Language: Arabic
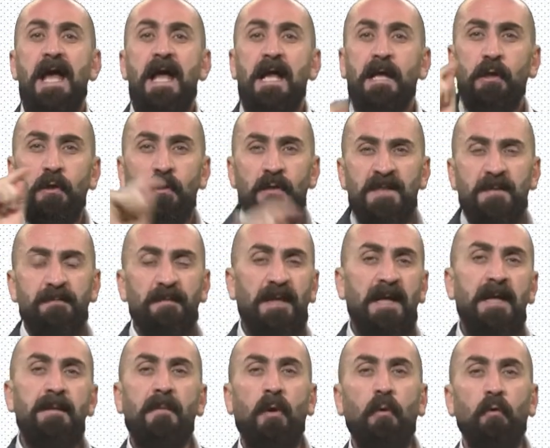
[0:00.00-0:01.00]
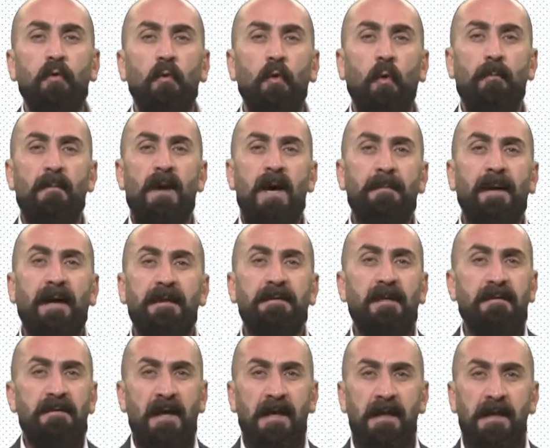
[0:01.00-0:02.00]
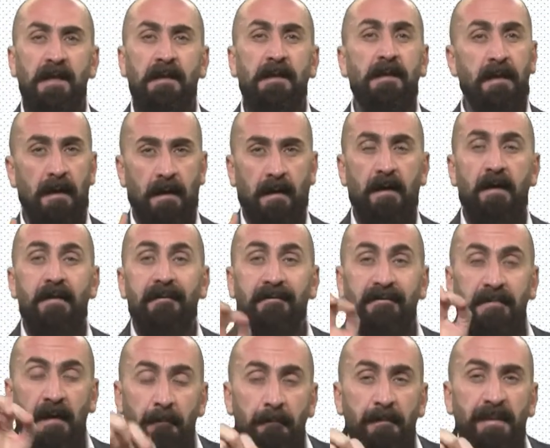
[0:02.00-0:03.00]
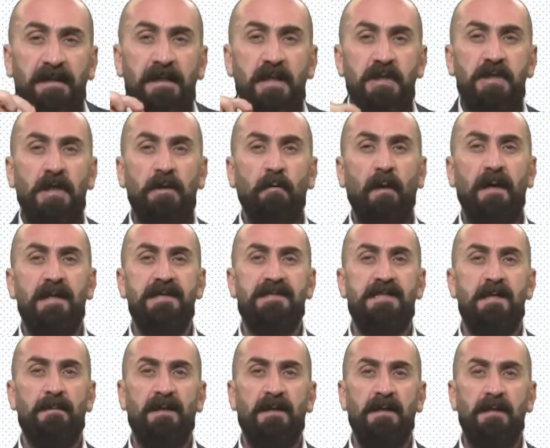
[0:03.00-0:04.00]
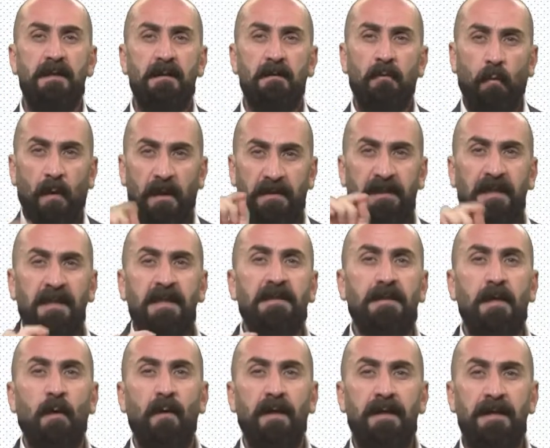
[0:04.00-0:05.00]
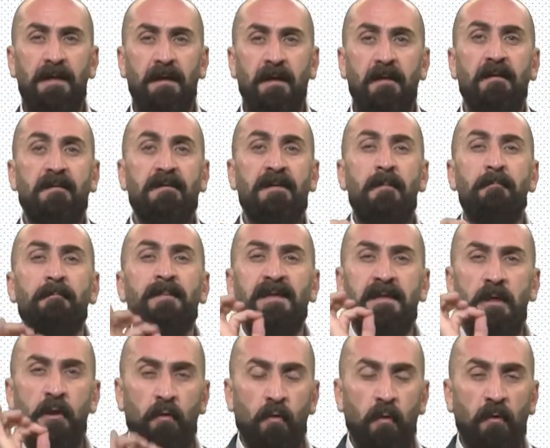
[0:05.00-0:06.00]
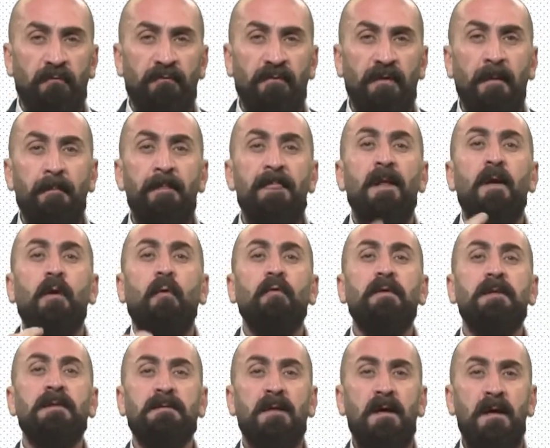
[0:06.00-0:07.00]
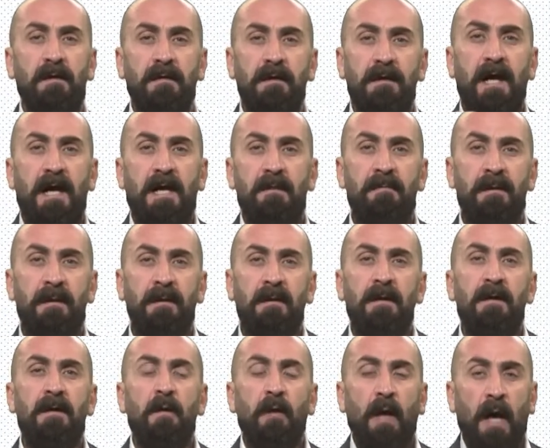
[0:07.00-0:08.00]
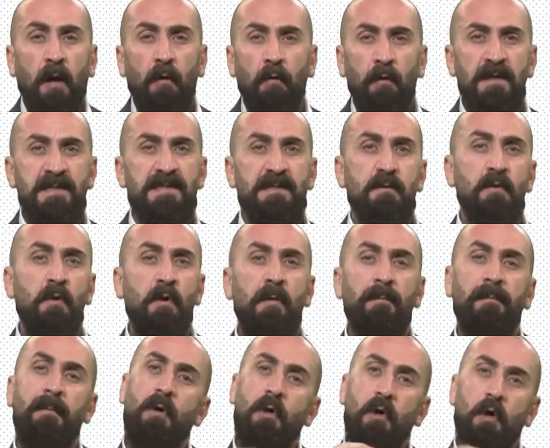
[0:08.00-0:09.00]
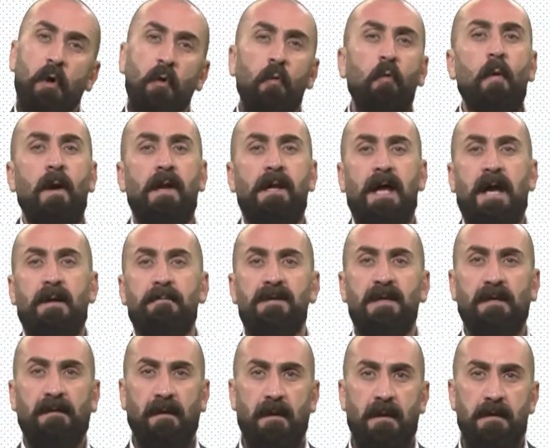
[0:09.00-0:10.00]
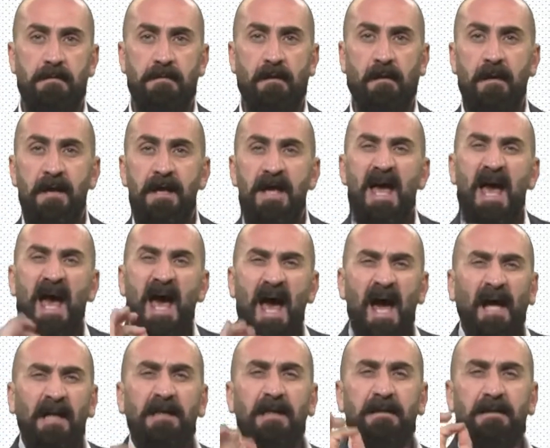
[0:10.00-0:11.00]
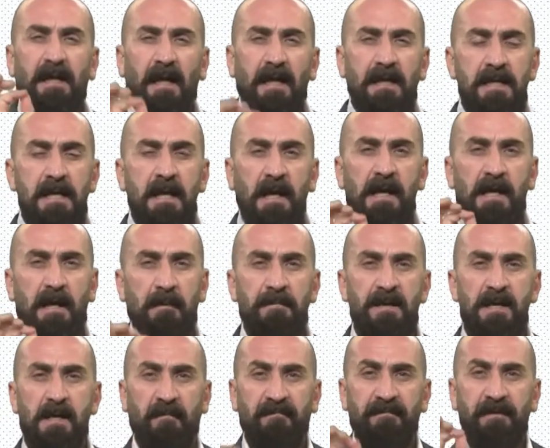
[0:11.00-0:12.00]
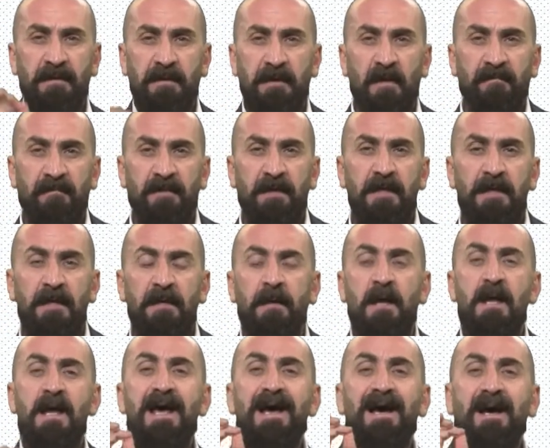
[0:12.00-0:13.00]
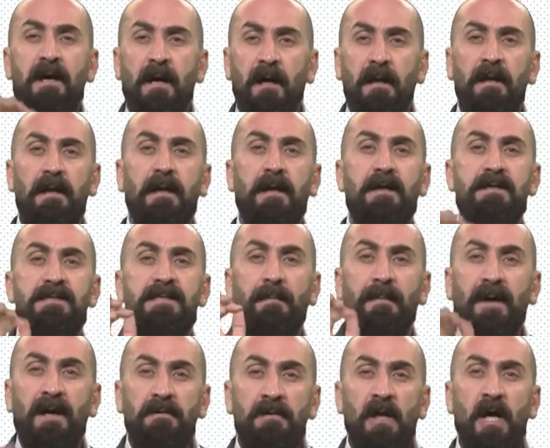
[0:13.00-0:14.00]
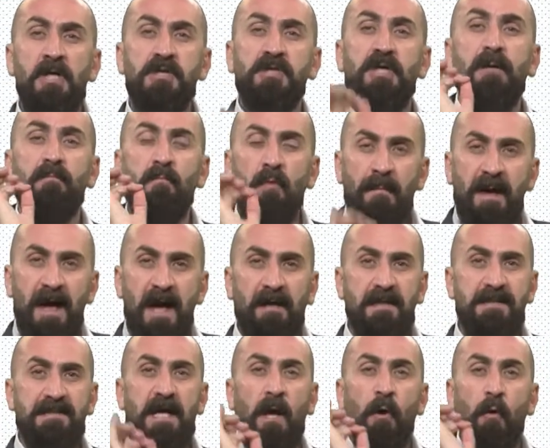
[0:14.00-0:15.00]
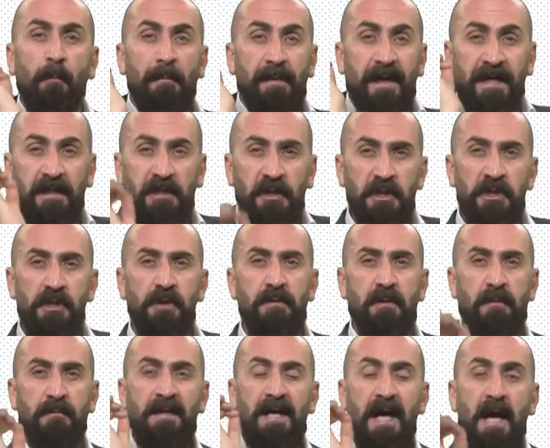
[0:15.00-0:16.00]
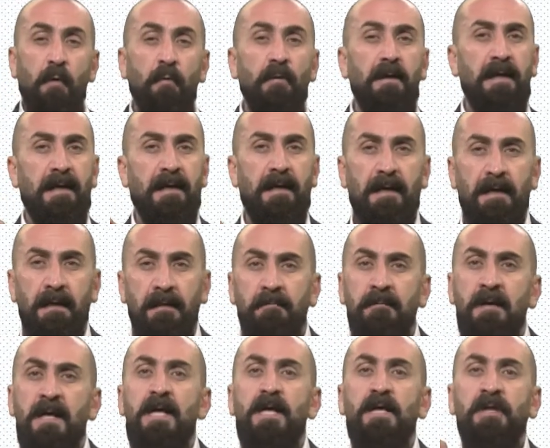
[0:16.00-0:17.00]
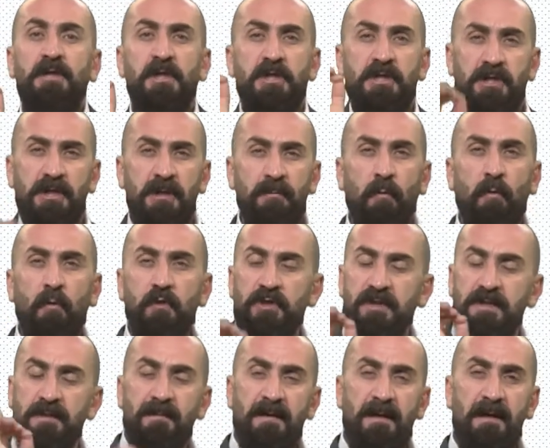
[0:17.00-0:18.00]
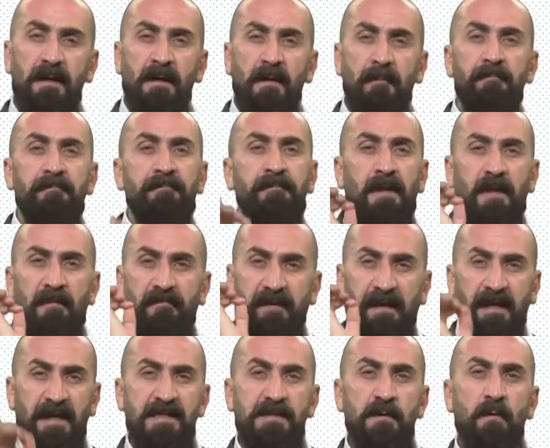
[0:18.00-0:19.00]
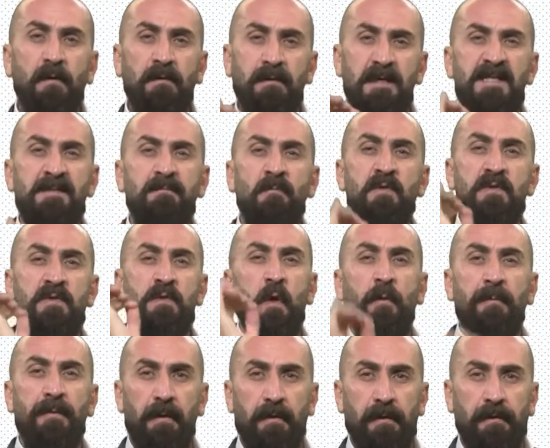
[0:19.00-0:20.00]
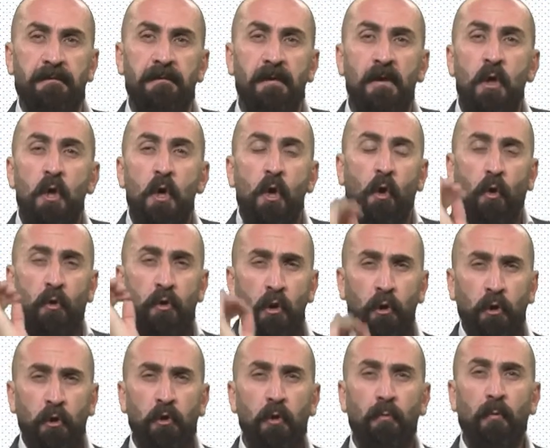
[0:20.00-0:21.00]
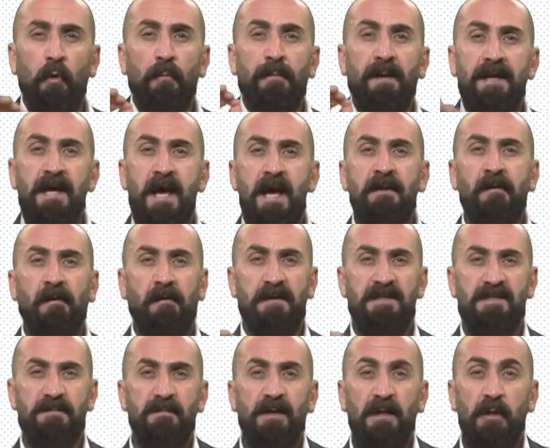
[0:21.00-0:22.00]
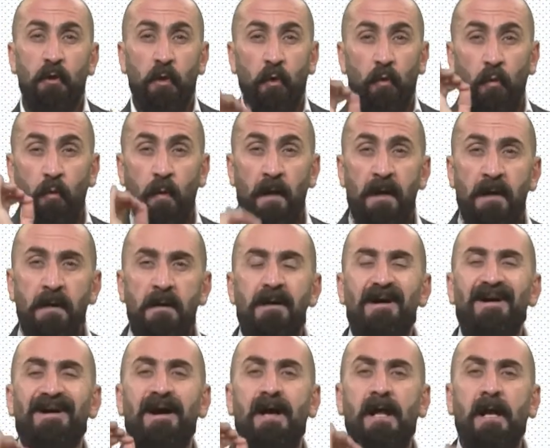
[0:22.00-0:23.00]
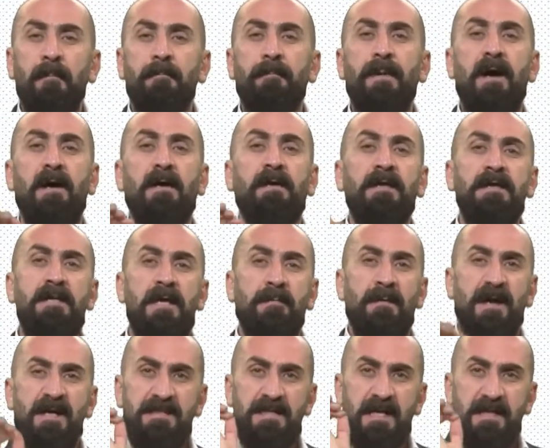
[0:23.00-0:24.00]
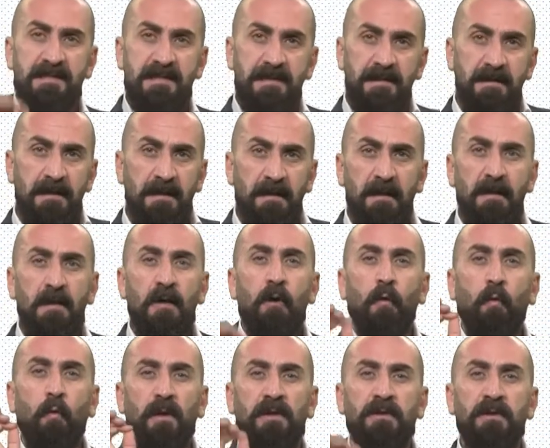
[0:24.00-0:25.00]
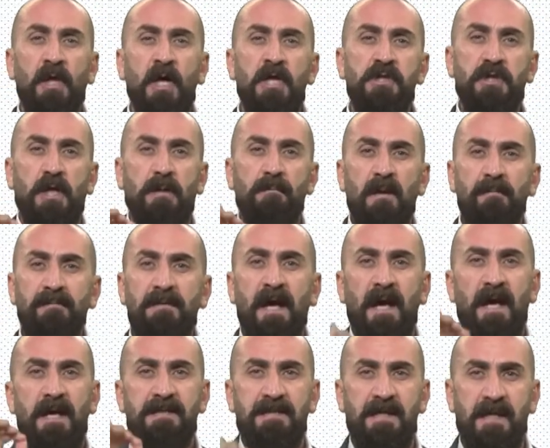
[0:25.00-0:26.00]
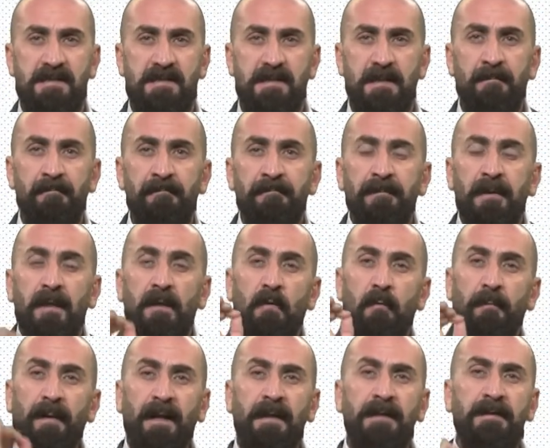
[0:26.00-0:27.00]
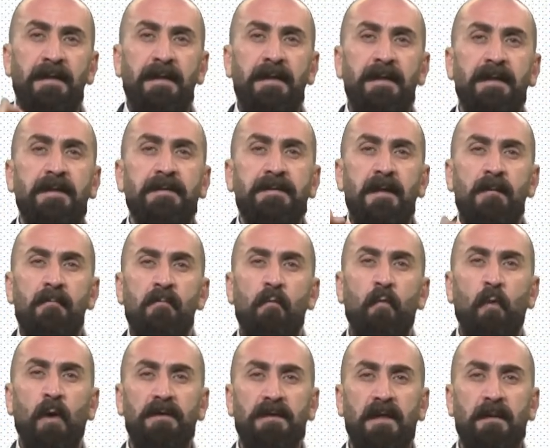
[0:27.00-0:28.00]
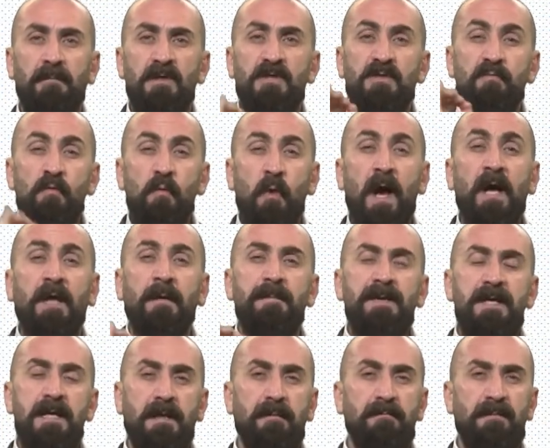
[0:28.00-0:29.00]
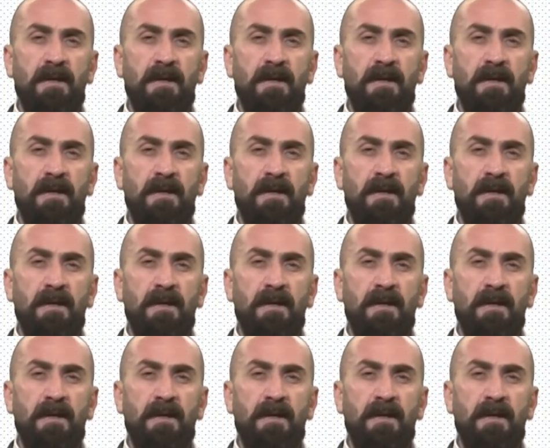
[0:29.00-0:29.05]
ليصبح الموضوع ما بعد ذلك لا ثبت الجدول الزمني واعطيني التواريخ ثبت الكلفة ونطاق العمل أو السكوب هو اللي عم يتغير هذا التغيير الكبير في التفكير خلى 17 ممارس أو براكتيشنر من حول العالم يجتمعوا اجتماع في ريزورت اسمه سنو بيرد ويكتبوا البيان الرسمي اللي هو أربع قيم أساسية و12 مبدأ أساسي وبعد هيك تم وضع مجموعة كبيرة من